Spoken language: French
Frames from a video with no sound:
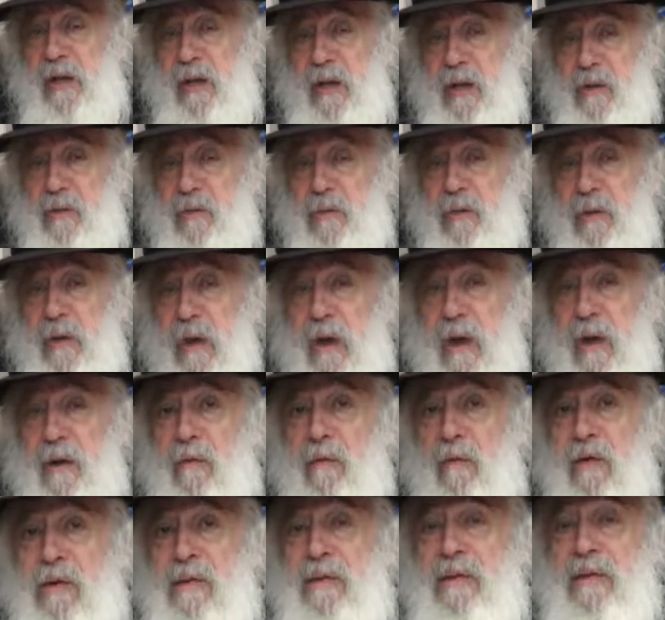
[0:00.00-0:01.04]
à
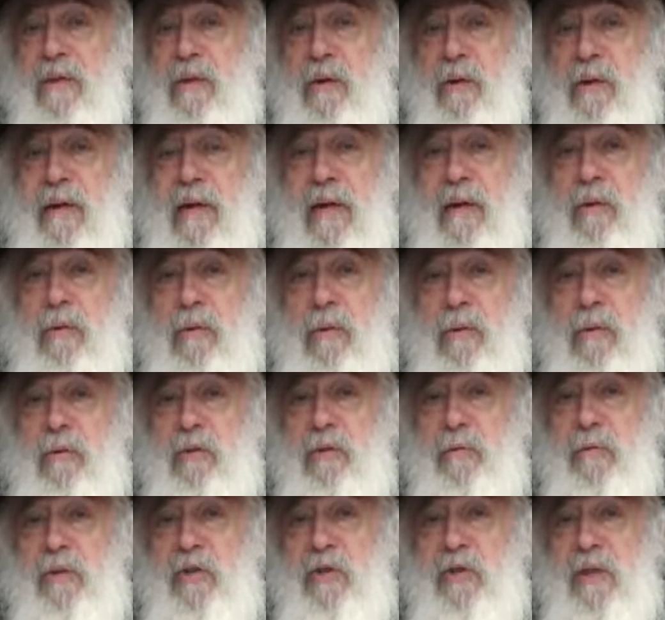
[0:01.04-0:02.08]
Voici le calcul
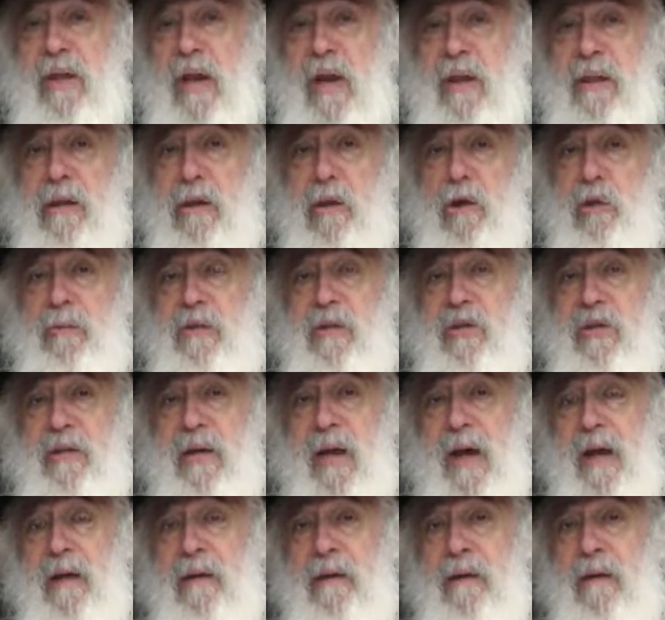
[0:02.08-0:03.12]
du Mishkan, le
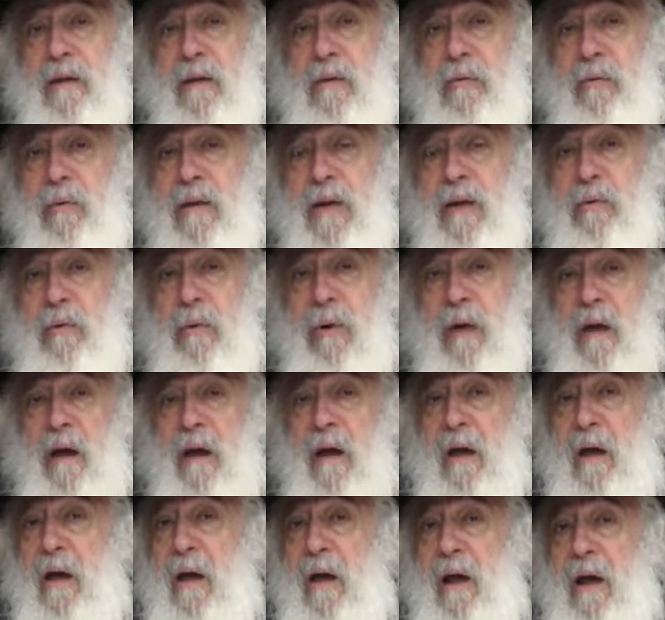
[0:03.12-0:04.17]
Mishkan de la
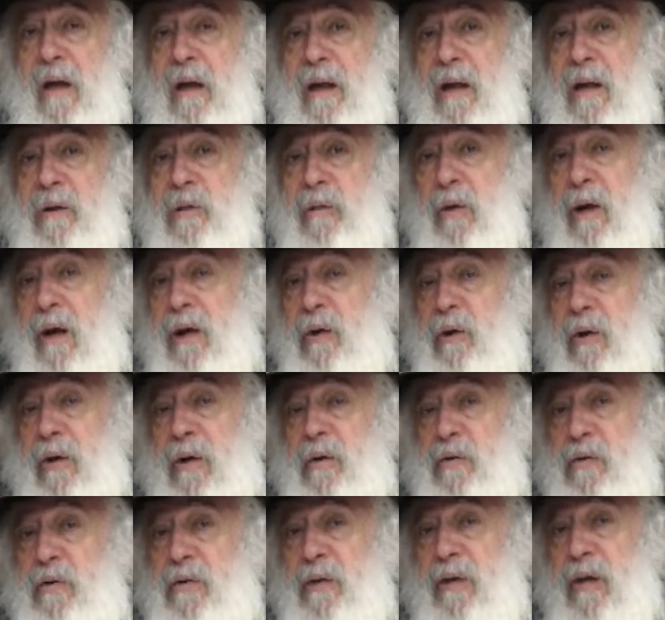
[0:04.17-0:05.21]
Torah. La Torah, elle aurait
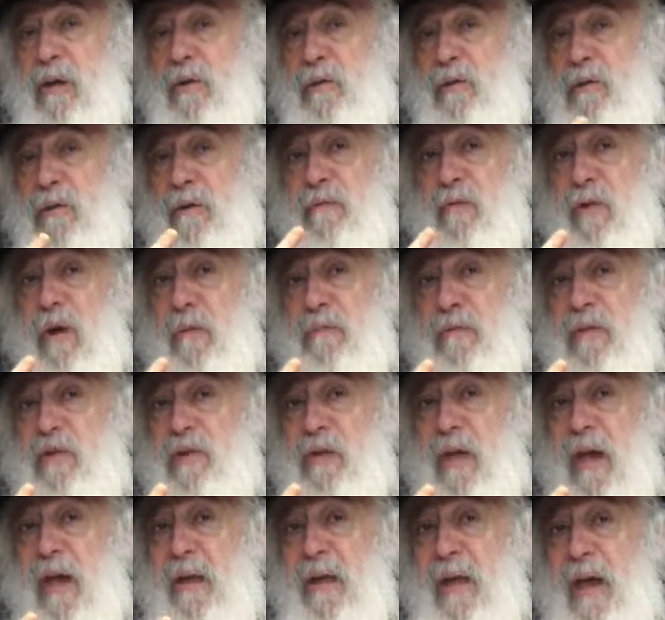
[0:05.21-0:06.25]
dû dire une seule fois
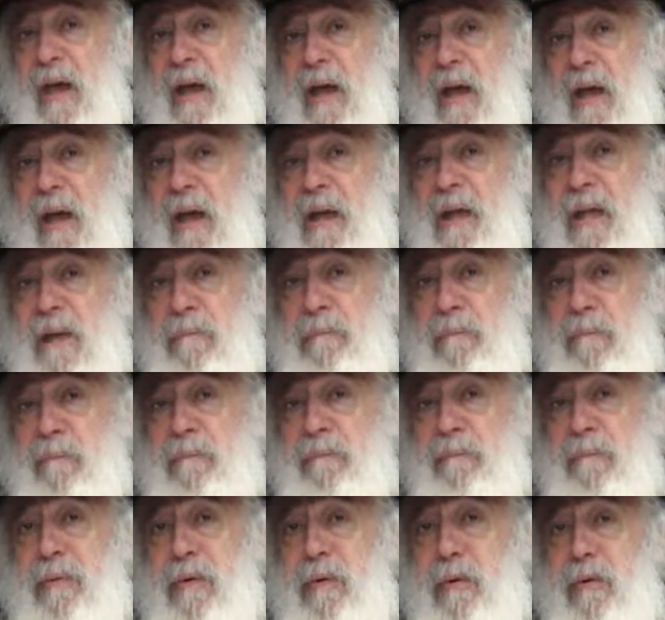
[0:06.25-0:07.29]
Mishkan. Elle est
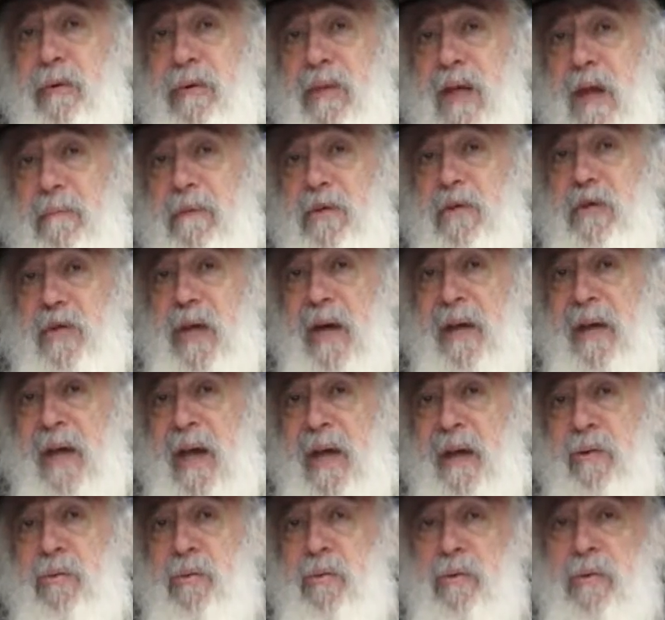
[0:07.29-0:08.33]
picoudée à Mishkan
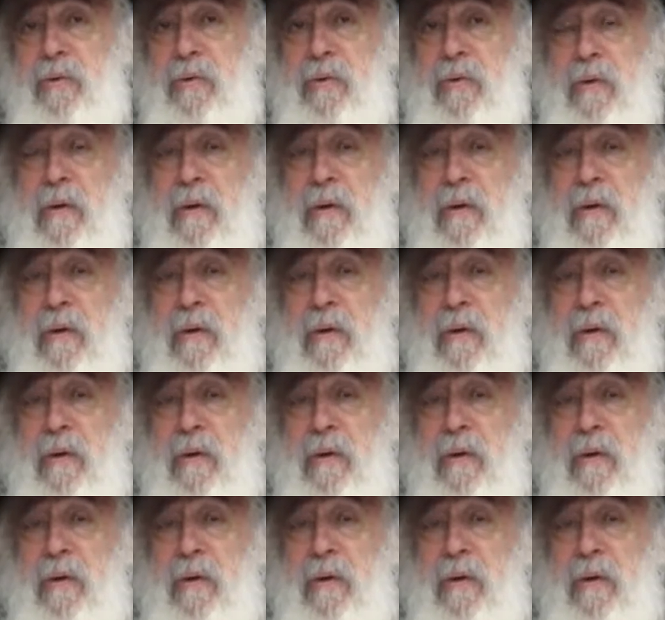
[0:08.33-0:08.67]
et d'autres.